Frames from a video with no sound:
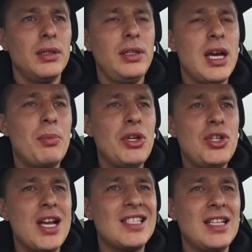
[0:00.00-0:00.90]
Я
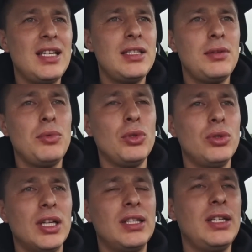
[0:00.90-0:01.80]
приезжаю за 10
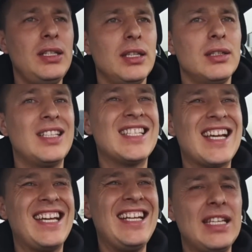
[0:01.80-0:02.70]
минут до, открытия, до
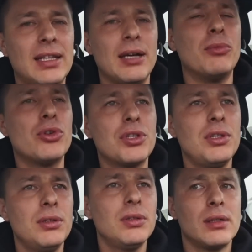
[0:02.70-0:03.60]
закрытия таможни.
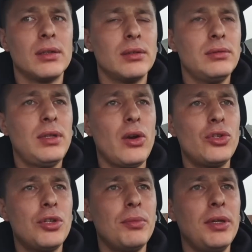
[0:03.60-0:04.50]

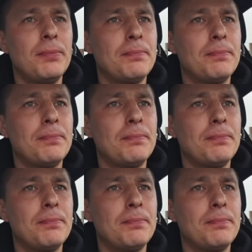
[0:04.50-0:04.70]
Короче, мы